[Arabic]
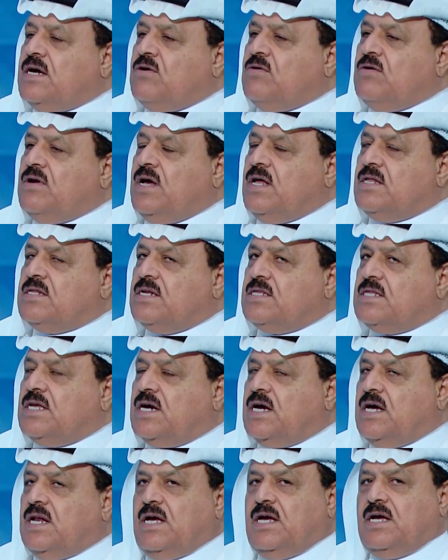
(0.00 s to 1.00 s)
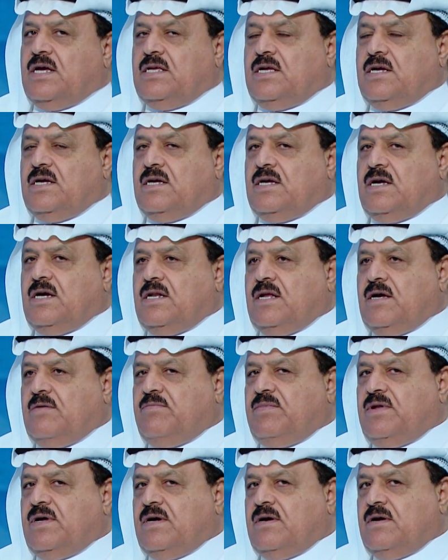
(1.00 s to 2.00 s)
اقول لحضرتك على حاجه يعني
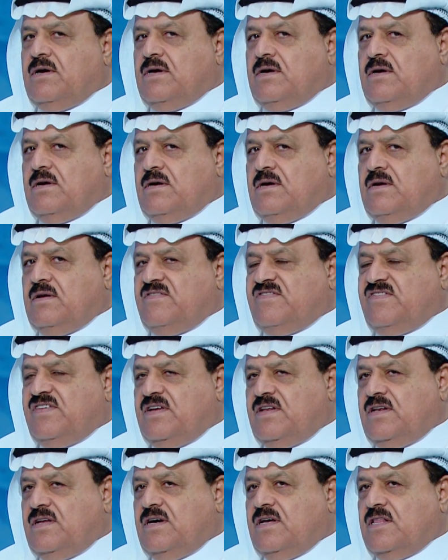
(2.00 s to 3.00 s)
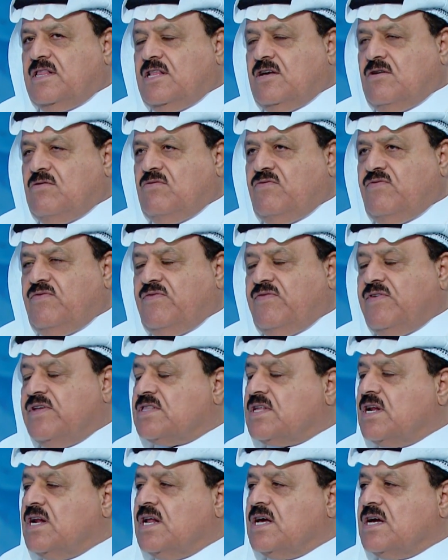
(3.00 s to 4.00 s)
ابناء آه، سيناء اطلقوا في
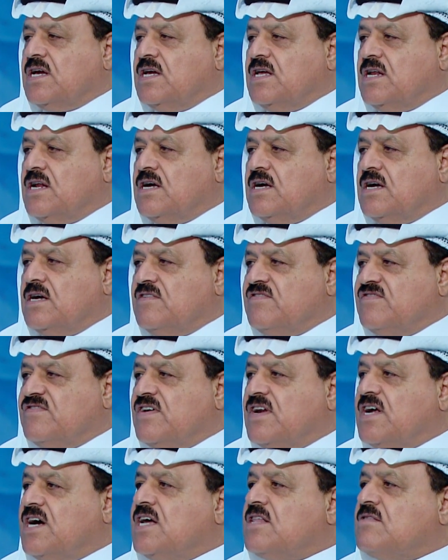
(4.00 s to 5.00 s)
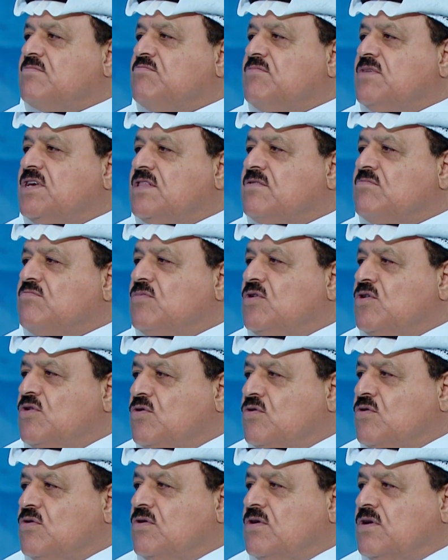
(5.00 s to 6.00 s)
الفتره الاخيره زراعه 100
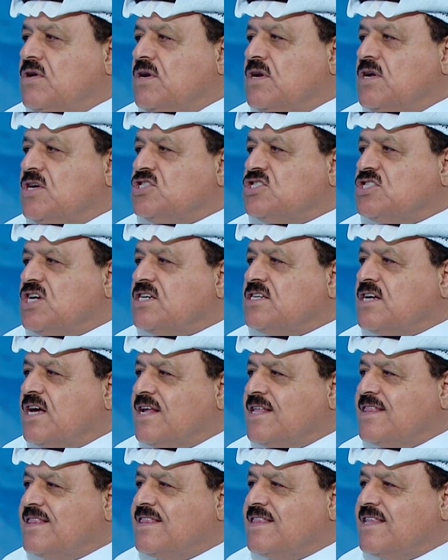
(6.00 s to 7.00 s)
مليون شجره